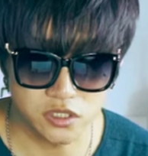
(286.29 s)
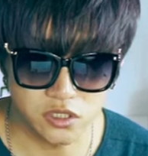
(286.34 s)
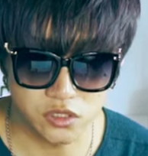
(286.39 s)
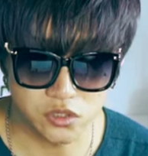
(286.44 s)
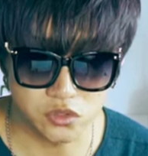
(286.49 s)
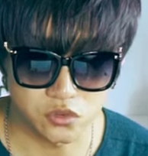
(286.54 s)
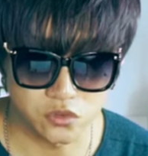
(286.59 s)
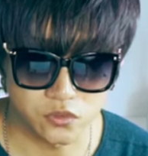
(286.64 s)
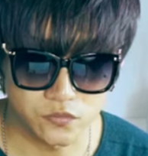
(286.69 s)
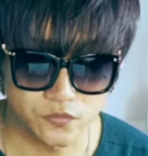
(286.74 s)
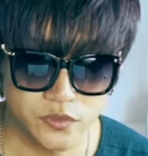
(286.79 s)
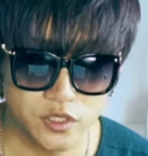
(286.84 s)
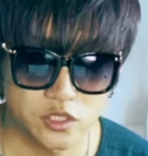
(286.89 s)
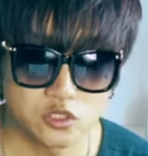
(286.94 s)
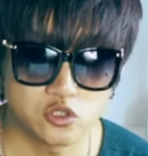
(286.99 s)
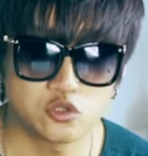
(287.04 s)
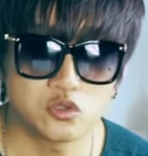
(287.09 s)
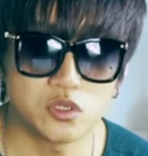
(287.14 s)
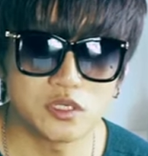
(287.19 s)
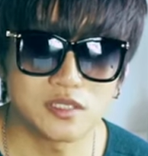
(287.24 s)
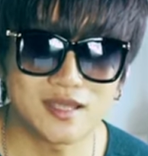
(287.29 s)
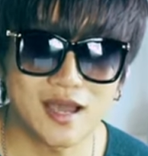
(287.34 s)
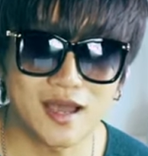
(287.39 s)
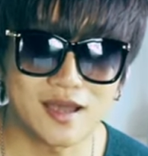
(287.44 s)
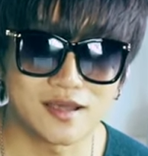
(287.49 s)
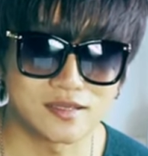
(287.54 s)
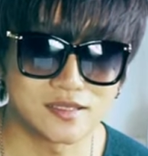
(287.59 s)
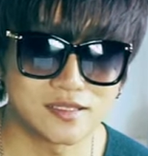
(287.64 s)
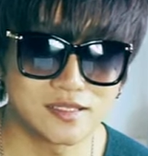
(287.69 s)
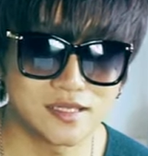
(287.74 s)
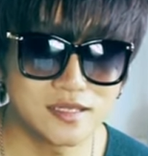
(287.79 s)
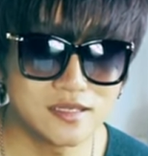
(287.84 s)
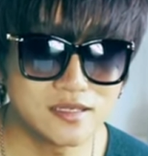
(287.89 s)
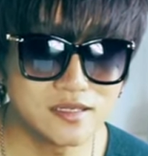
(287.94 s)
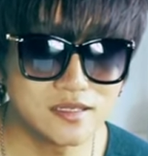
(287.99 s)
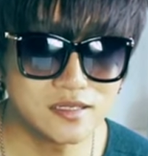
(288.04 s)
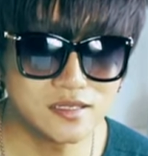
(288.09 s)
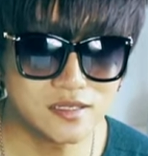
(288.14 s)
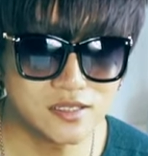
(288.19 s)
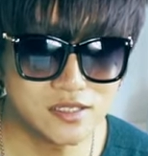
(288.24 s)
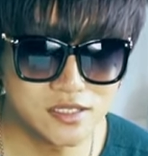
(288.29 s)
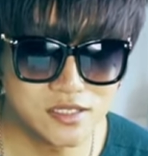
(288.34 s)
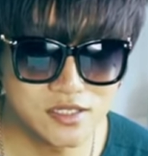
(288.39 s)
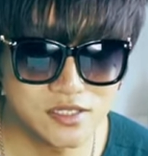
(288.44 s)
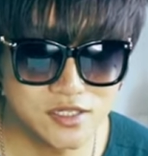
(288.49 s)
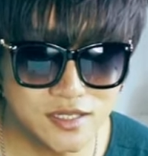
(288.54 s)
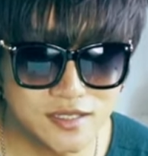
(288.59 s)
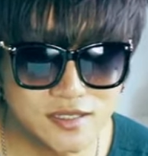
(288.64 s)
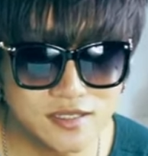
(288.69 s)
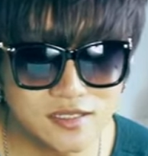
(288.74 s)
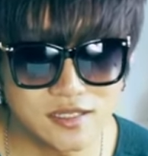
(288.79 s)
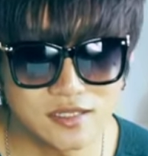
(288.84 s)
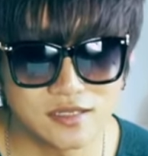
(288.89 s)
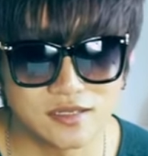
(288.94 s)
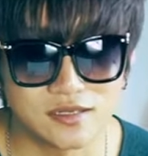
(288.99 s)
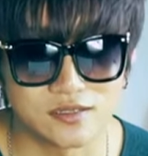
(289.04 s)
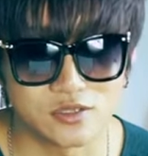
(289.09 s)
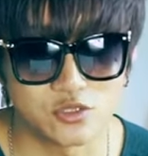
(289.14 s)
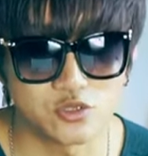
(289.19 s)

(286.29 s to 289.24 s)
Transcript: 四度，最大增。 侦测